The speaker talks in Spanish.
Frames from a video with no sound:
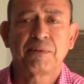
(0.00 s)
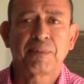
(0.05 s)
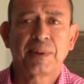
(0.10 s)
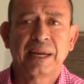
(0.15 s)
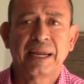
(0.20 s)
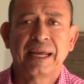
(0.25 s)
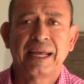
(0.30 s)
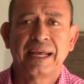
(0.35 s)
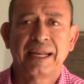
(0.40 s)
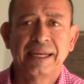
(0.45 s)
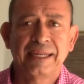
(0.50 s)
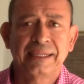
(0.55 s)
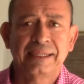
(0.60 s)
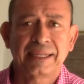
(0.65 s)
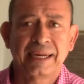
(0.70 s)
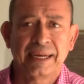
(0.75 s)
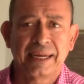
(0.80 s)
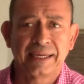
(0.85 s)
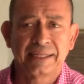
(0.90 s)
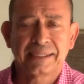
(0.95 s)
para darle
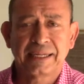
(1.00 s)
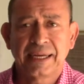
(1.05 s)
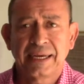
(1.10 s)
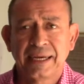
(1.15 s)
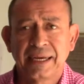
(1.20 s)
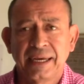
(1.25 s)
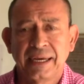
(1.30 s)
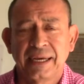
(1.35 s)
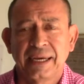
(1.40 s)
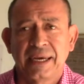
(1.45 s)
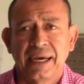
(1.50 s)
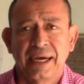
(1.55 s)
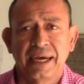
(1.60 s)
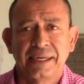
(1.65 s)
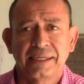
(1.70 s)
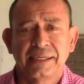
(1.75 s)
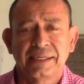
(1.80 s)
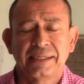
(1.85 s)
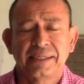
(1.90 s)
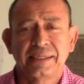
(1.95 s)
entrada a, a
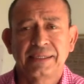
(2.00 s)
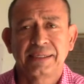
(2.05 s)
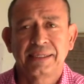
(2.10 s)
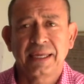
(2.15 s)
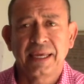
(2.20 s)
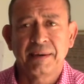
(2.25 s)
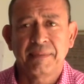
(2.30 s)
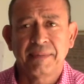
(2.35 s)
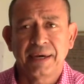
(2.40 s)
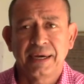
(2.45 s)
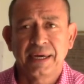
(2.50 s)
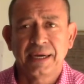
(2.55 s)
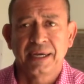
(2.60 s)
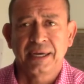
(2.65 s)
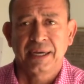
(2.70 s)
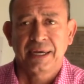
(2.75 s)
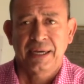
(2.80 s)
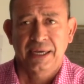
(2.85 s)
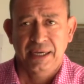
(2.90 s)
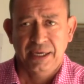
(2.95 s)
este sistema
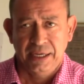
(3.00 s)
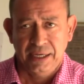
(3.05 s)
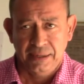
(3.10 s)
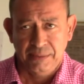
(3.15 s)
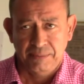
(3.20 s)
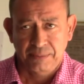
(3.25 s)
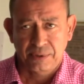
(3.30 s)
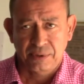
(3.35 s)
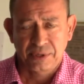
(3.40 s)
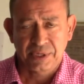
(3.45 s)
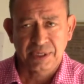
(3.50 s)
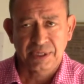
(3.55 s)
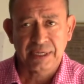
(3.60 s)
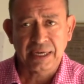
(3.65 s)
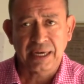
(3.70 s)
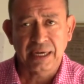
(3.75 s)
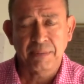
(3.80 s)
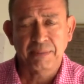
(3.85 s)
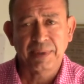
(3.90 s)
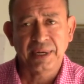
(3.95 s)
eh,
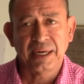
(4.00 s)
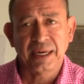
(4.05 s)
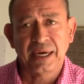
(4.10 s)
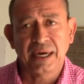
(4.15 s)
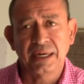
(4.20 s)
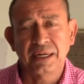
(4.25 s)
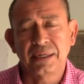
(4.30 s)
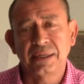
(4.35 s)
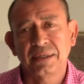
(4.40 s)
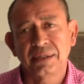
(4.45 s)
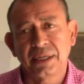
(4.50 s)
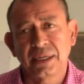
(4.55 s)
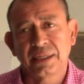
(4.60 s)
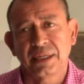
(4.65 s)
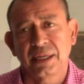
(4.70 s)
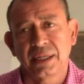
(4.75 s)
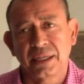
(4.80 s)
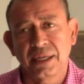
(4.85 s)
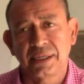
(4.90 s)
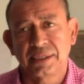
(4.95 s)
procesal penal de
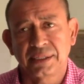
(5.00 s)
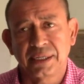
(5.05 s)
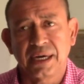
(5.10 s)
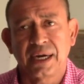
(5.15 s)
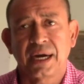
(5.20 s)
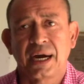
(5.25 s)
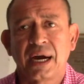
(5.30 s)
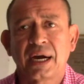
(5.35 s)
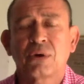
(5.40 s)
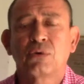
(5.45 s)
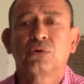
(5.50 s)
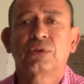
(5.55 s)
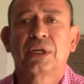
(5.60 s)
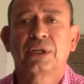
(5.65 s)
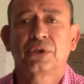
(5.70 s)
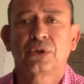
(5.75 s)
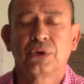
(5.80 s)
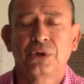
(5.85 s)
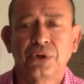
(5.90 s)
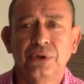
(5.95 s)
tendencia
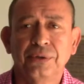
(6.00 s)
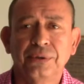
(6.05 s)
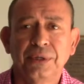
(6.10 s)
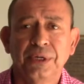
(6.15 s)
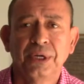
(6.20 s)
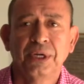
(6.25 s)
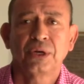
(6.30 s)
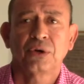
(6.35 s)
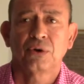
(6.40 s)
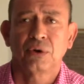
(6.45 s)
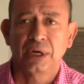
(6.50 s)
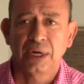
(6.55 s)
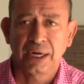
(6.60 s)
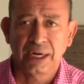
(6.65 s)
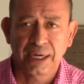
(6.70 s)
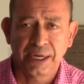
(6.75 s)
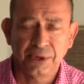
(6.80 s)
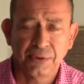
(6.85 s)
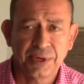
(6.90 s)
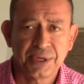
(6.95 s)
acusatorio, con la
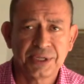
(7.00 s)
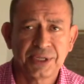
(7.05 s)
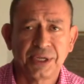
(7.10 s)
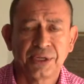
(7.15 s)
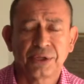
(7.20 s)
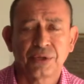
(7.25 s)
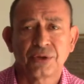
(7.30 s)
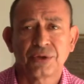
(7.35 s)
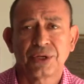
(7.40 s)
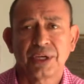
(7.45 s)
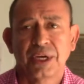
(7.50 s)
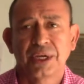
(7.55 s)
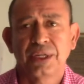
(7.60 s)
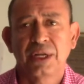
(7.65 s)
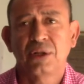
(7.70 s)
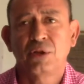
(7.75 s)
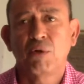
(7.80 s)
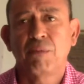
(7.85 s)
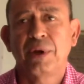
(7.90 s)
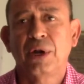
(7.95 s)
ley 906
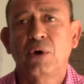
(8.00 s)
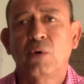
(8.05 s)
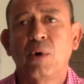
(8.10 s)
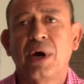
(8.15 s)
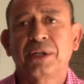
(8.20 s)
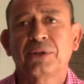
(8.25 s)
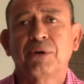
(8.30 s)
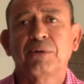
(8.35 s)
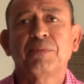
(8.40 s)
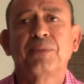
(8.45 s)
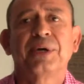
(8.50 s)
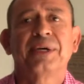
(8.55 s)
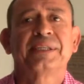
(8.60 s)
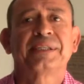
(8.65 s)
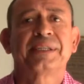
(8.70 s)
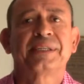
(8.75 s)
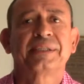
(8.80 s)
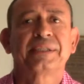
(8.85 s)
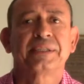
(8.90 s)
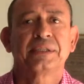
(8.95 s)
del 2004,
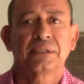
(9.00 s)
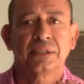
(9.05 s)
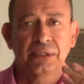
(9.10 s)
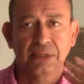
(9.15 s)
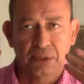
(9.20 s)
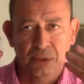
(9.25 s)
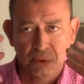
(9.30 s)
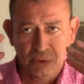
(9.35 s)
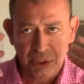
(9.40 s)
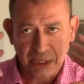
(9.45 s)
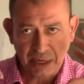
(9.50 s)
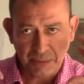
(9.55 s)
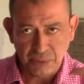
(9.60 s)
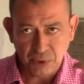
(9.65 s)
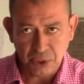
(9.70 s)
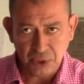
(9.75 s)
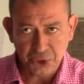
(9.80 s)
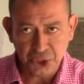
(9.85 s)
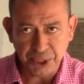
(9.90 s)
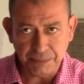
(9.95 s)
pues nos cambió
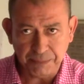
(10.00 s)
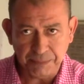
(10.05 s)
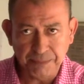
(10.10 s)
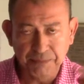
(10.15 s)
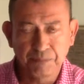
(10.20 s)
el chip.